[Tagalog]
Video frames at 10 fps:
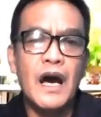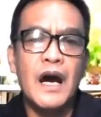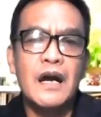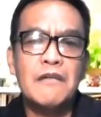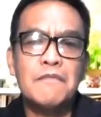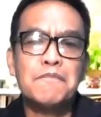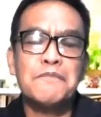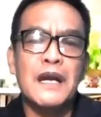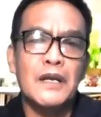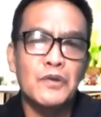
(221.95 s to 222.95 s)
Ang
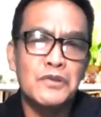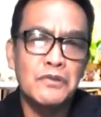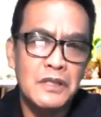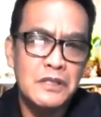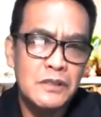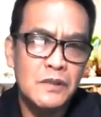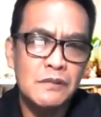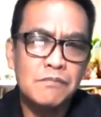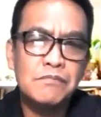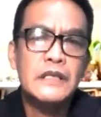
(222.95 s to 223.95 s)
Panginoong
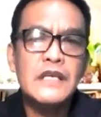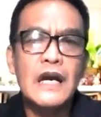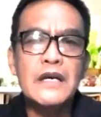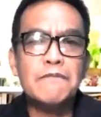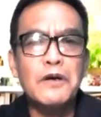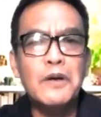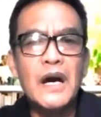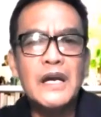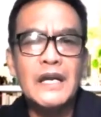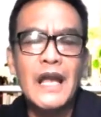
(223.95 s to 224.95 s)
Kristo. Sa ngayon po
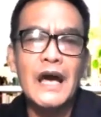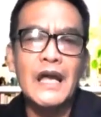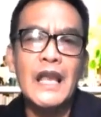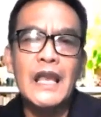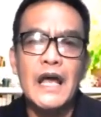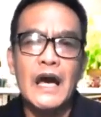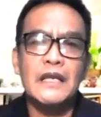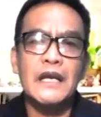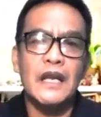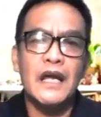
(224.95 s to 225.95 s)
ay inaalala
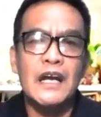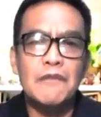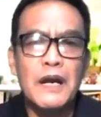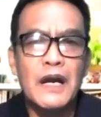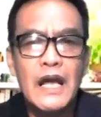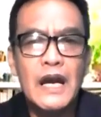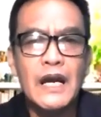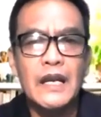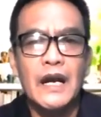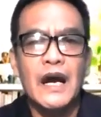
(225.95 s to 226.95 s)
natin ang
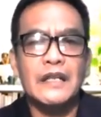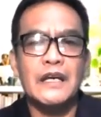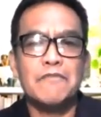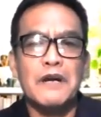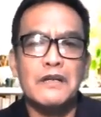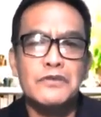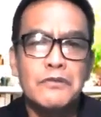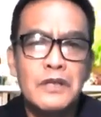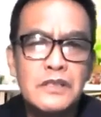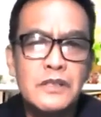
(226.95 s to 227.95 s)
kapanganakan ng ating Panginoon
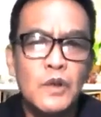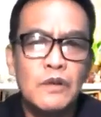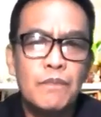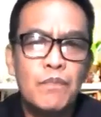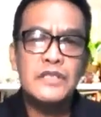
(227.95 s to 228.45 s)
Kristo.